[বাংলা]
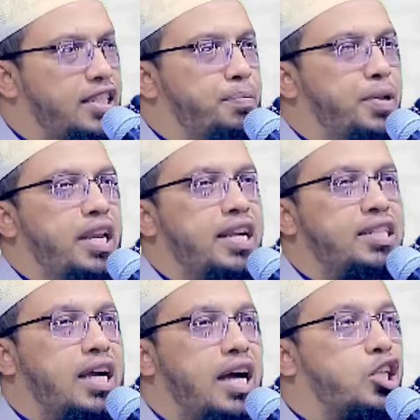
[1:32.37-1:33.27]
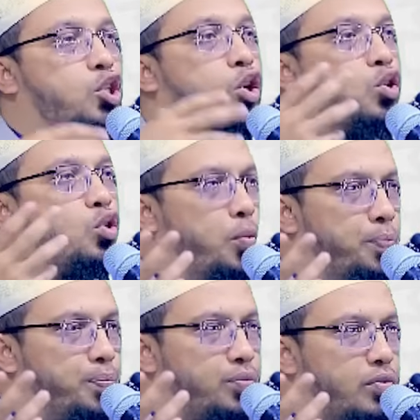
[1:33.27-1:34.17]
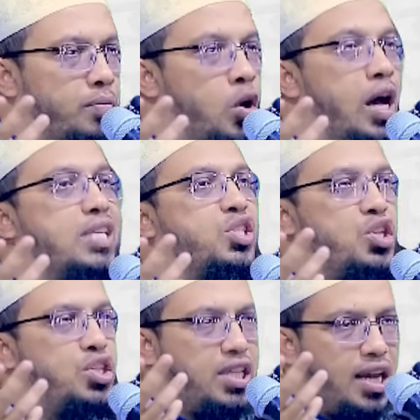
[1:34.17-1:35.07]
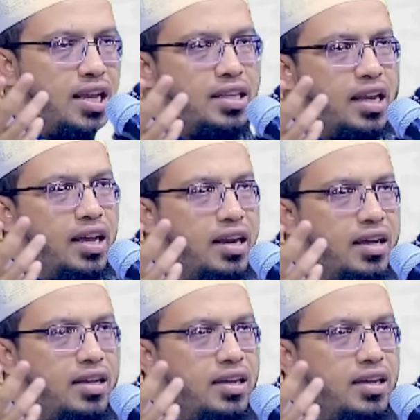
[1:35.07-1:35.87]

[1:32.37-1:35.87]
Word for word: জিব্রিলের যে আসল রূপ মহা সৃষ্টি আল্লাহ তালার